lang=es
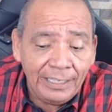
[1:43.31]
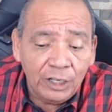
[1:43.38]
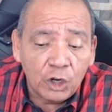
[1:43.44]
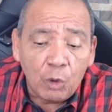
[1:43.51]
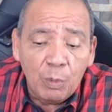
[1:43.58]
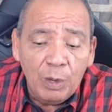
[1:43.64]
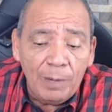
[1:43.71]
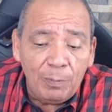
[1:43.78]

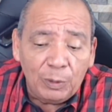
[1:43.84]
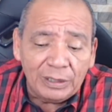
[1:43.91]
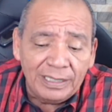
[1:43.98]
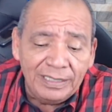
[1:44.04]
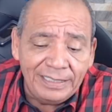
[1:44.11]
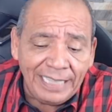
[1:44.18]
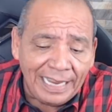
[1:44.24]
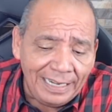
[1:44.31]
como el
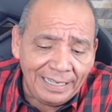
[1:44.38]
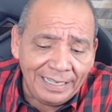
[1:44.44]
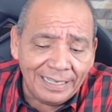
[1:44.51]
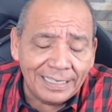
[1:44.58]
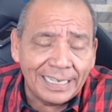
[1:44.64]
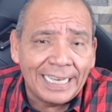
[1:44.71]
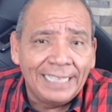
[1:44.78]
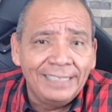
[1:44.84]
potencial
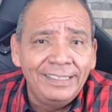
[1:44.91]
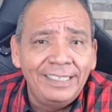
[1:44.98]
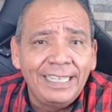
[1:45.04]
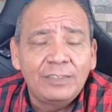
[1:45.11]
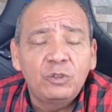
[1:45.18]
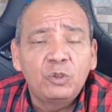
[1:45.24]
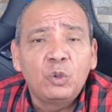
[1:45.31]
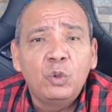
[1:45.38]

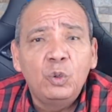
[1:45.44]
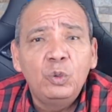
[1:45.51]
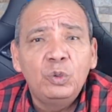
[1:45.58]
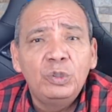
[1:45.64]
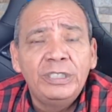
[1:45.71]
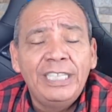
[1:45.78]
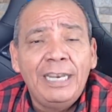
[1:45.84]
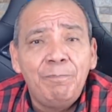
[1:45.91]
candidato
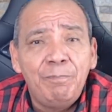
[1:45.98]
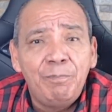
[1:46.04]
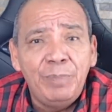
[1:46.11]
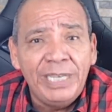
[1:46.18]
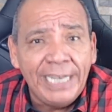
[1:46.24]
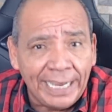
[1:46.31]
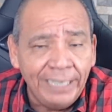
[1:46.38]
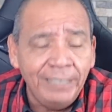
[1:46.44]
del
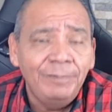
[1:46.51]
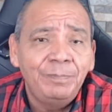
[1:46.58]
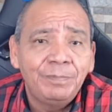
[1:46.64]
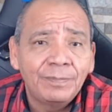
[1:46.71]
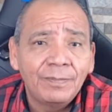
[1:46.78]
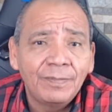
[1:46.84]
PRIAN,